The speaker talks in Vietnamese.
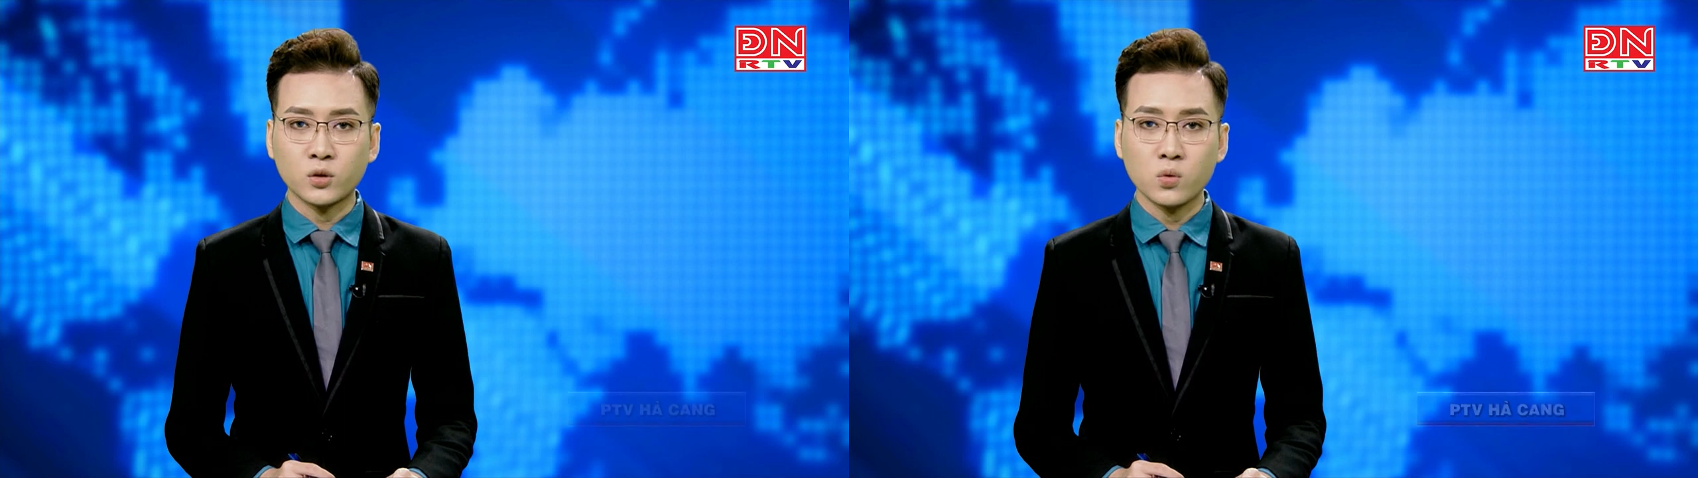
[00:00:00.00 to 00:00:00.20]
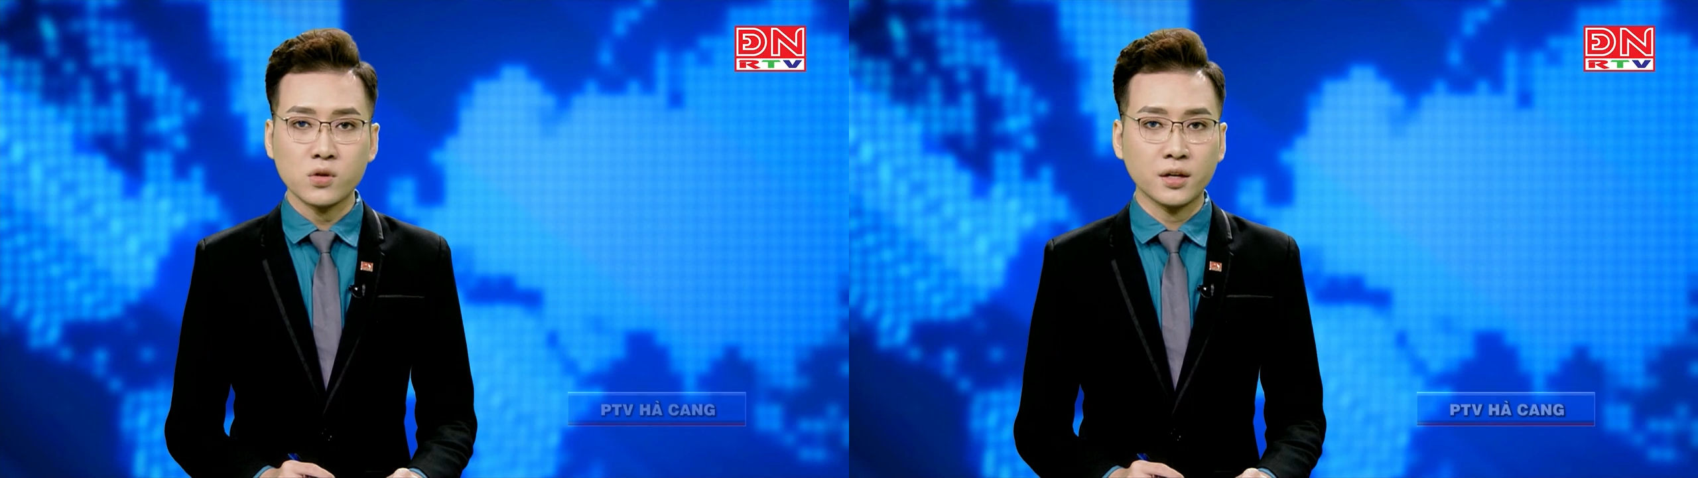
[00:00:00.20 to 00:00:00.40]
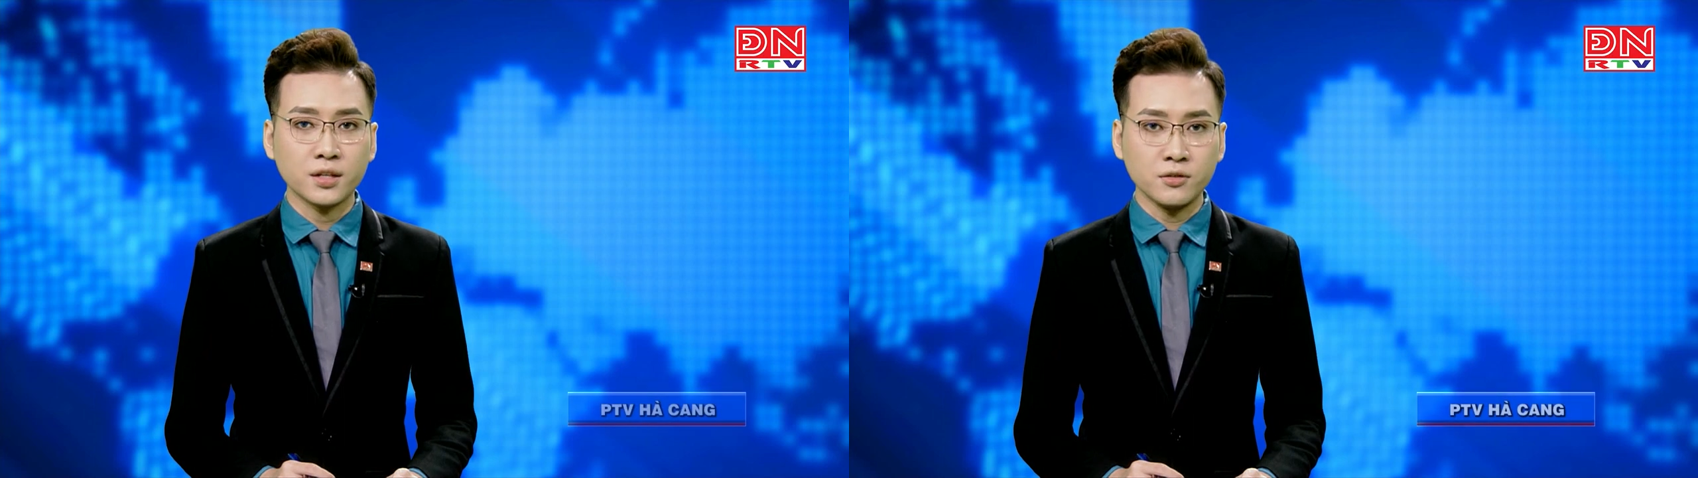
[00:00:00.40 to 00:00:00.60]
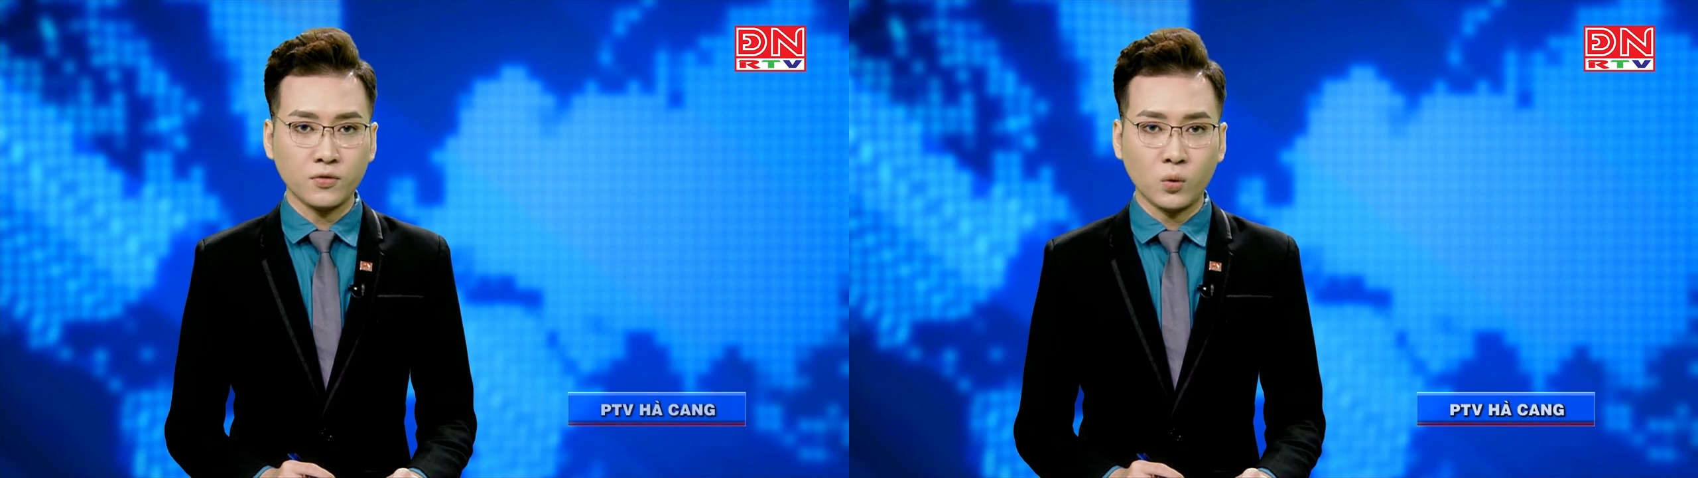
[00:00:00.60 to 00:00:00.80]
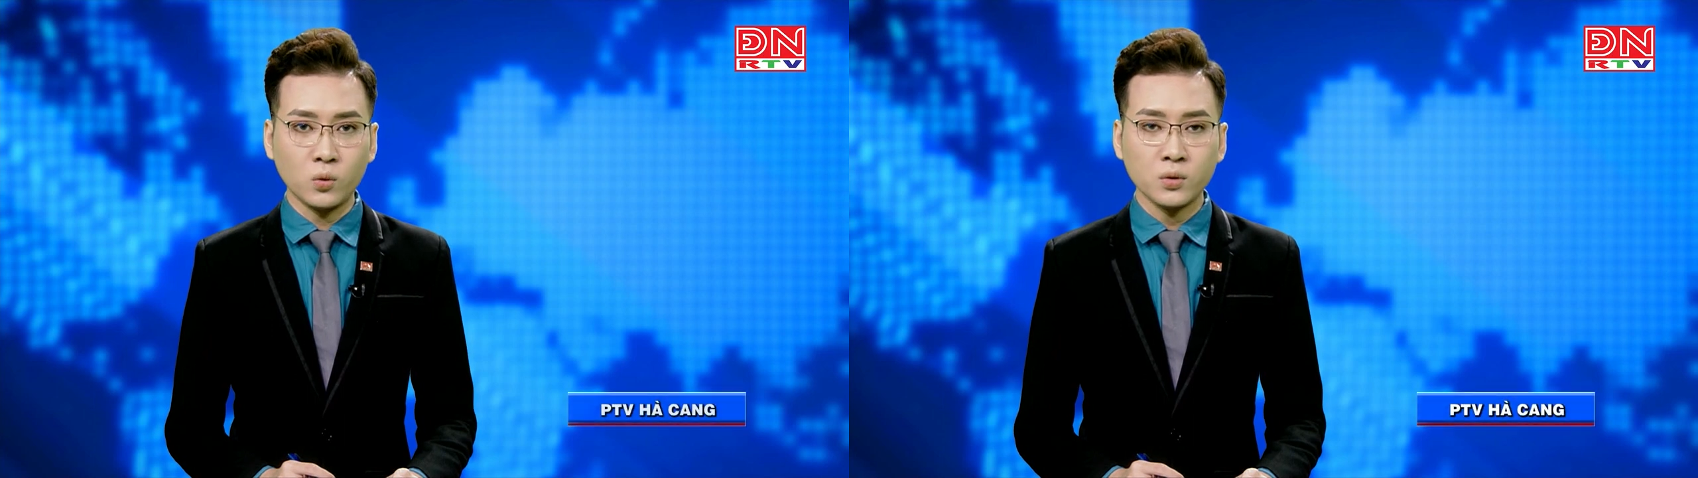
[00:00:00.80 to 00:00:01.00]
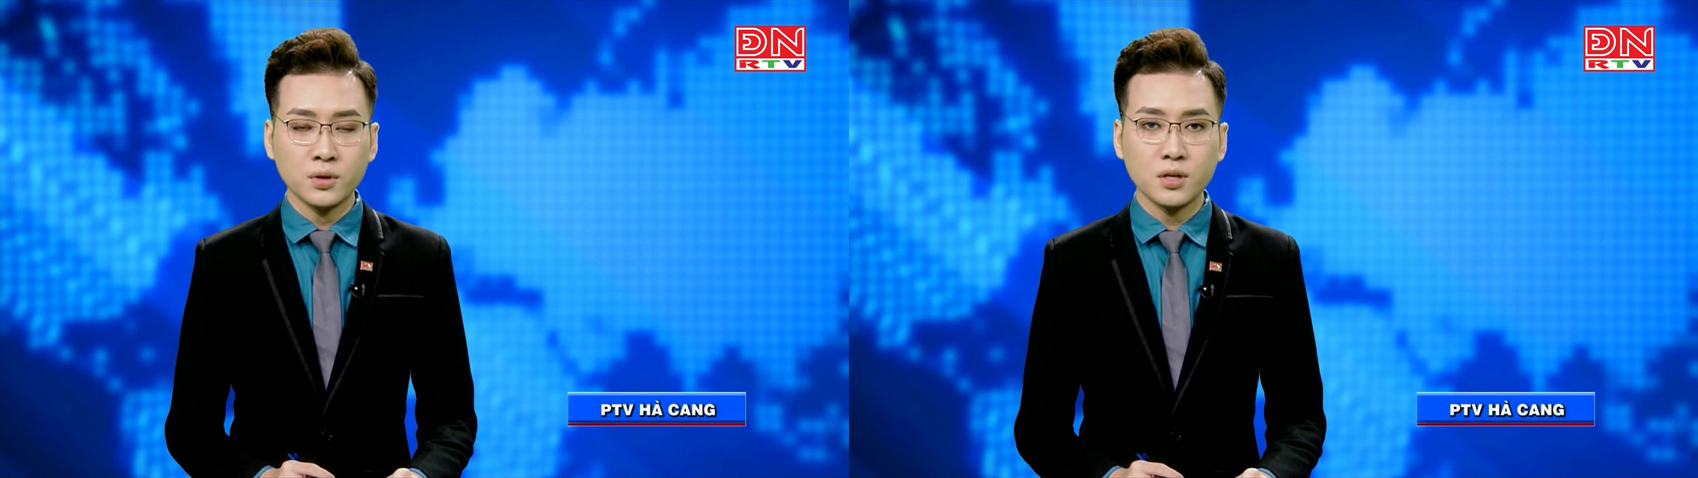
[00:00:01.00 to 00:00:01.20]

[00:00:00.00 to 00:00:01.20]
trụ sở chính phủ